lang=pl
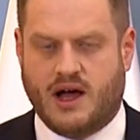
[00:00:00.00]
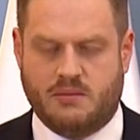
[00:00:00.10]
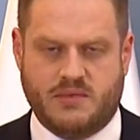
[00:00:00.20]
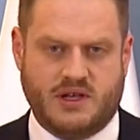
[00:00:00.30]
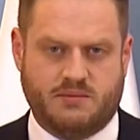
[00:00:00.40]

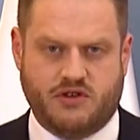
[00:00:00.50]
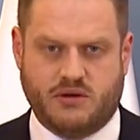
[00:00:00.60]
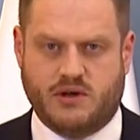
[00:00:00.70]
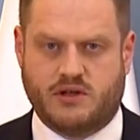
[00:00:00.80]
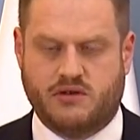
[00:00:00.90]
aby na
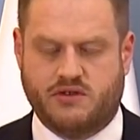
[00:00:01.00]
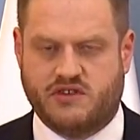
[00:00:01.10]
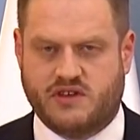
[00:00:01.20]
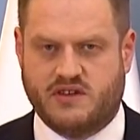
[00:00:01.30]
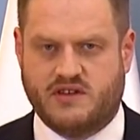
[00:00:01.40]
przykład
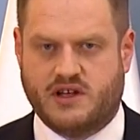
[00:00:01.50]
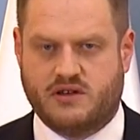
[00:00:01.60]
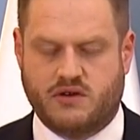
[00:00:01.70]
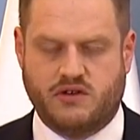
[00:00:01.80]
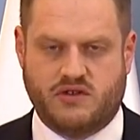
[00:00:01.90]
korzystać z
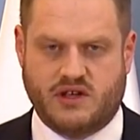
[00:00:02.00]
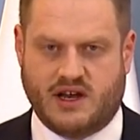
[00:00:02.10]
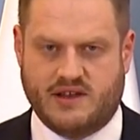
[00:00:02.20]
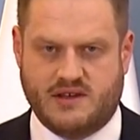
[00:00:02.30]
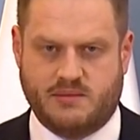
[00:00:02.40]
elektronicznych
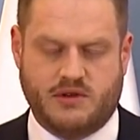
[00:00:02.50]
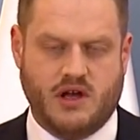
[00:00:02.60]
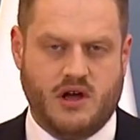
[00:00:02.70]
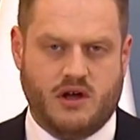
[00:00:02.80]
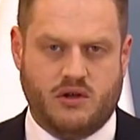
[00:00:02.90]
recept
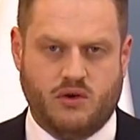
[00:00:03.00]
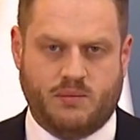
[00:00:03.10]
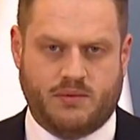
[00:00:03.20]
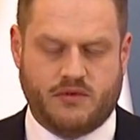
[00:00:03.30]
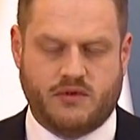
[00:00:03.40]

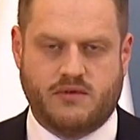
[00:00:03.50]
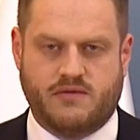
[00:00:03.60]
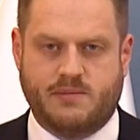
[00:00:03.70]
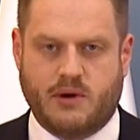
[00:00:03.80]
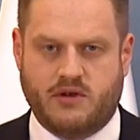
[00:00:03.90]
lub y,
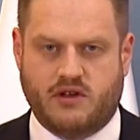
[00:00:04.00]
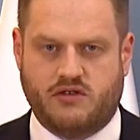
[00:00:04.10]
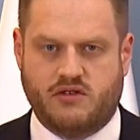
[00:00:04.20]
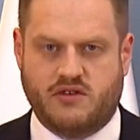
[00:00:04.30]
wypełniać